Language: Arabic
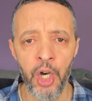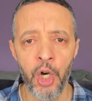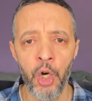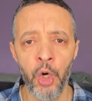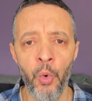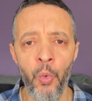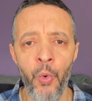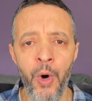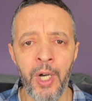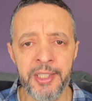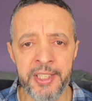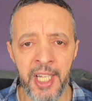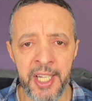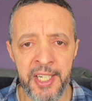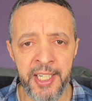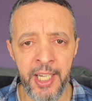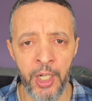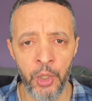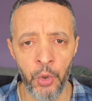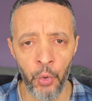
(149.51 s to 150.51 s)

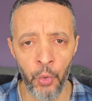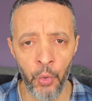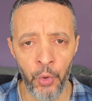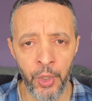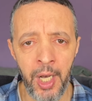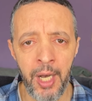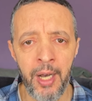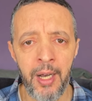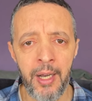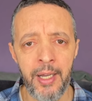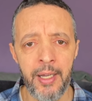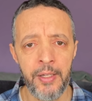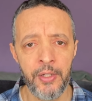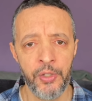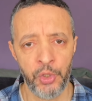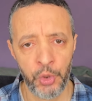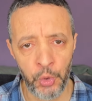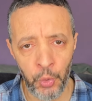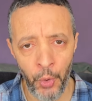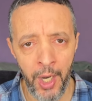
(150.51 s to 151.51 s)
الوطنيه الاولى
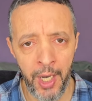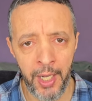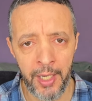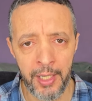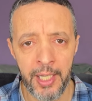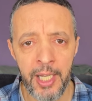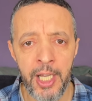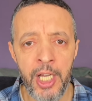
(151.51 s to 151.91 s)
سؤال